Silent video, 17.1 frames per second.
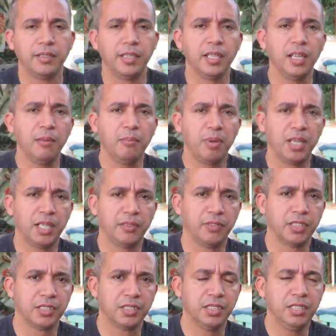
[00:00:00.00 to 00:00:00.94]
Tem a
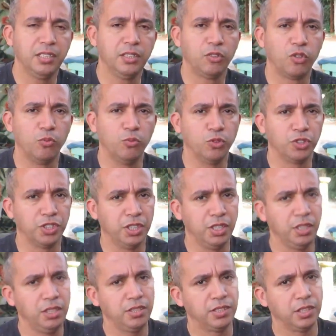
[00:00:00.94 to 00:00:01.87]
palavra sangue como
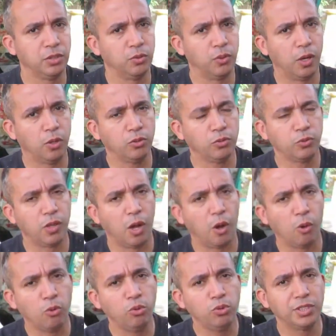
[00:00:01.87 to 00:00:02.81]
sangue sendo algo,
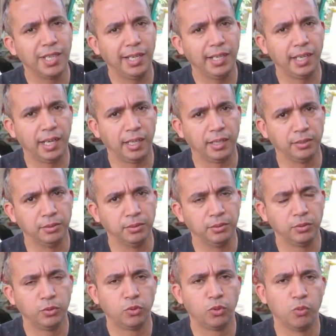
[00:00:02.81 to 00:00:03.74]
algo sagrado,
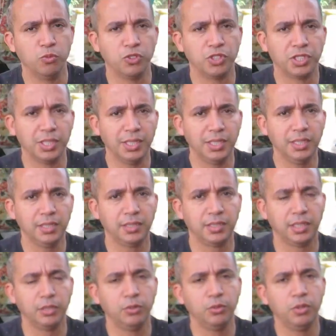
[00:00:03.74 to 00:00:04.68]
como sangue
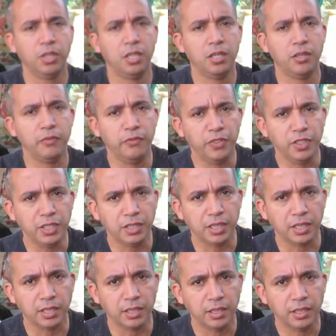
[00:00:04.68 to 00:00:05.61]
sendo
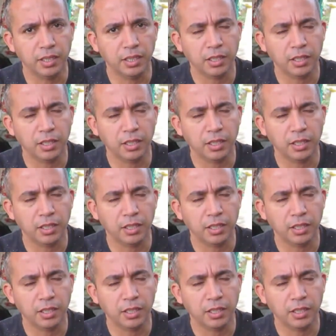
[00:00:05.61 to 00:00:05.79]
vida.